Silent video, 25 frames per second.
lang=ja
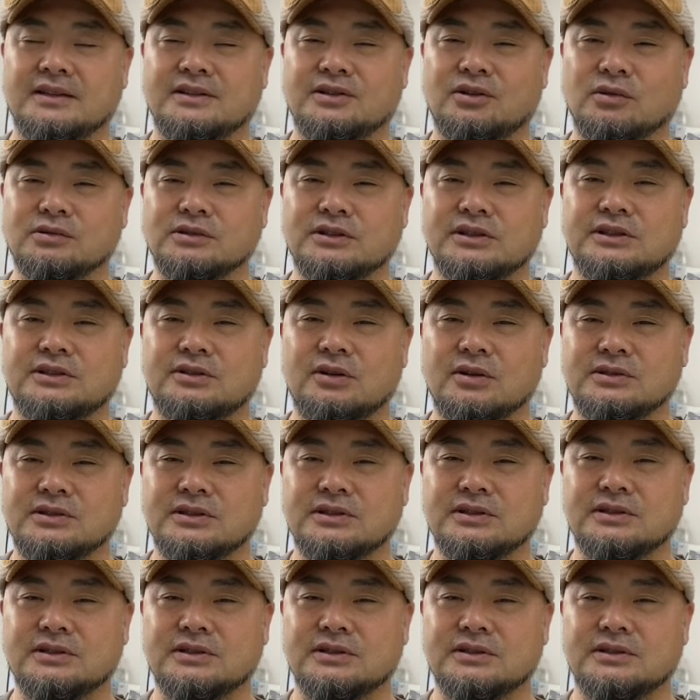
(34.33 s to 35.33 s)
一つ一
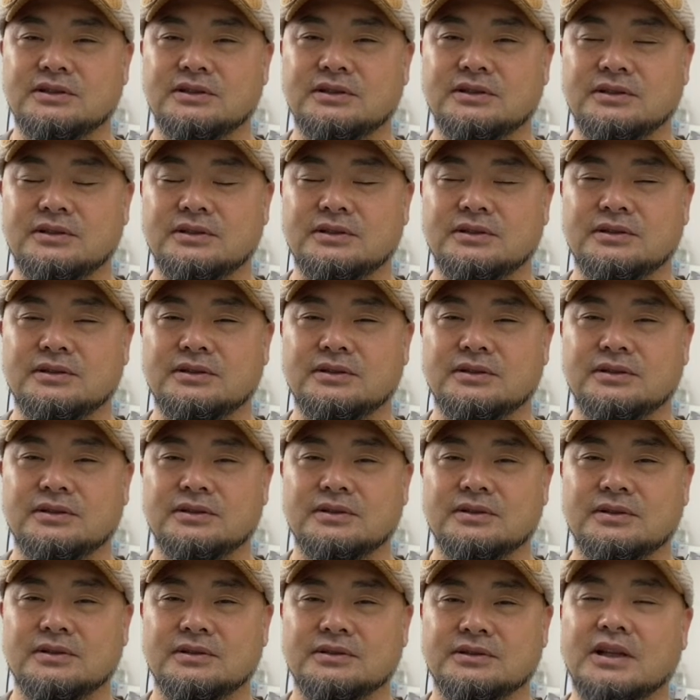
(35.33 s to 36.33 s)
つ
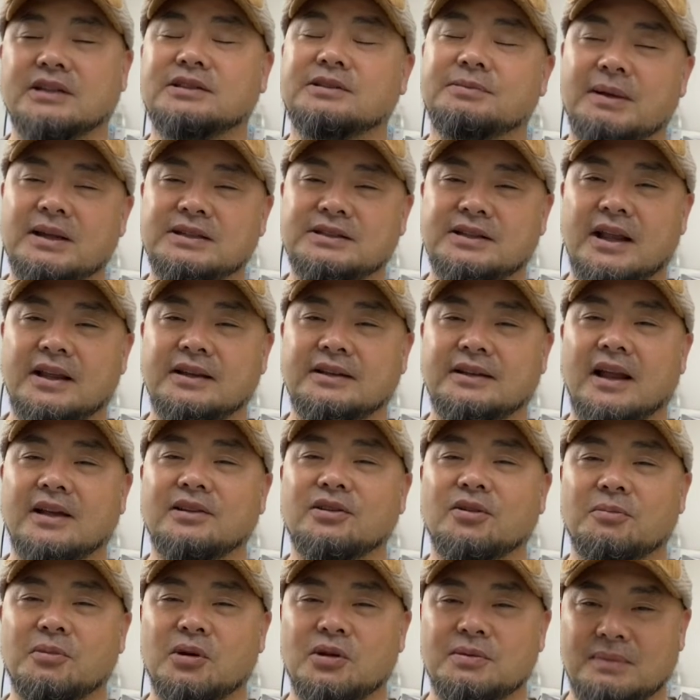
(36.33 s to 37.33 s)
説明していきたい
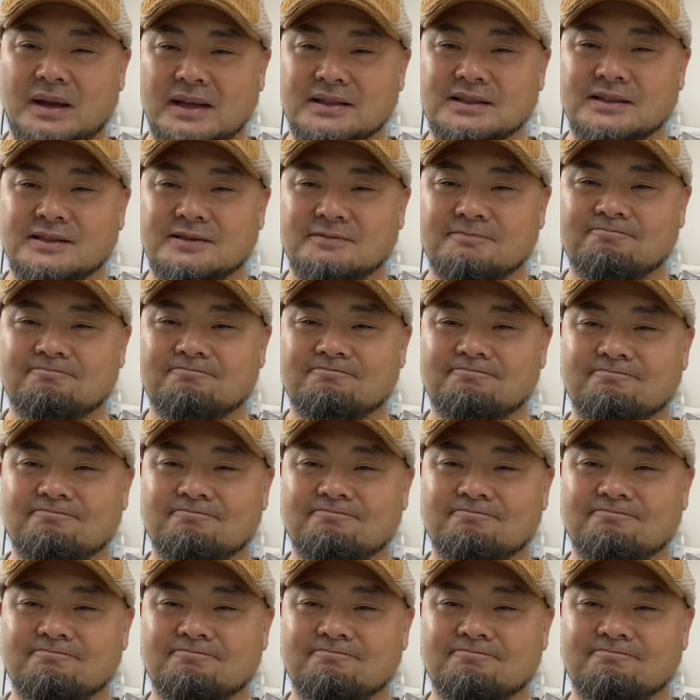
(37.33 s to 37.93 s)
と思います。